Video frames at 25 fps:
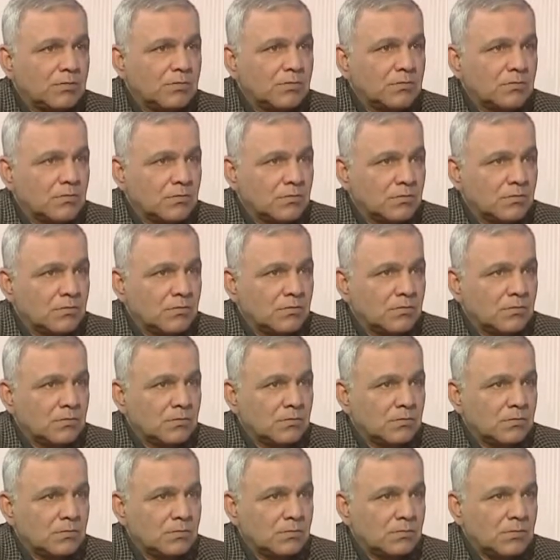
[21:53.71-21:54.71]
نعم
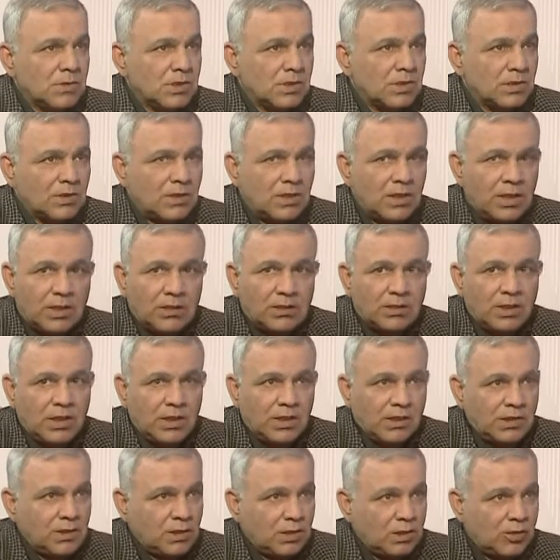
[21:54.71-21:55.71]
آه، لا داعي
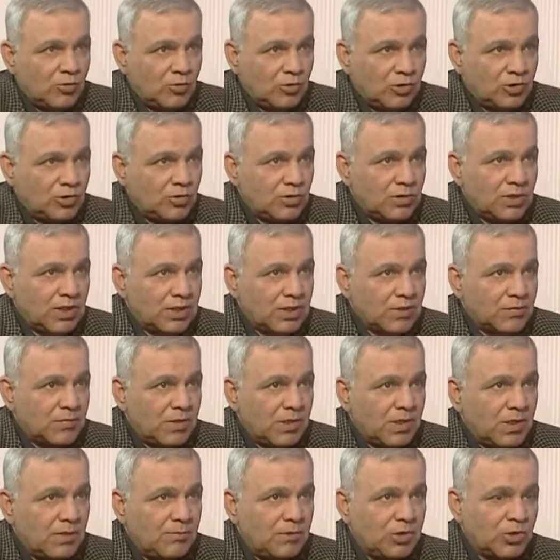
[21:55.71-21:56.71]
لوجود اسباب
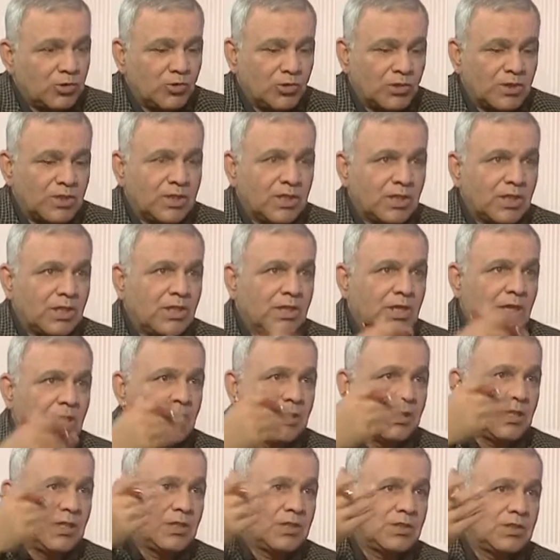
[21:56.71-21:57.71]
لتطلق هذه
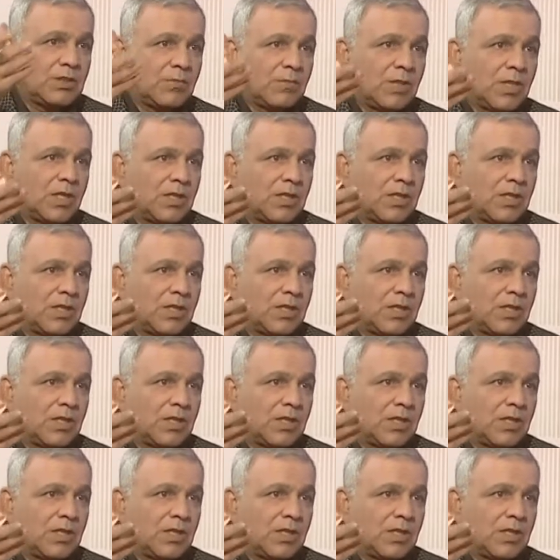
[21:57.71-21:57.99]
الجماعات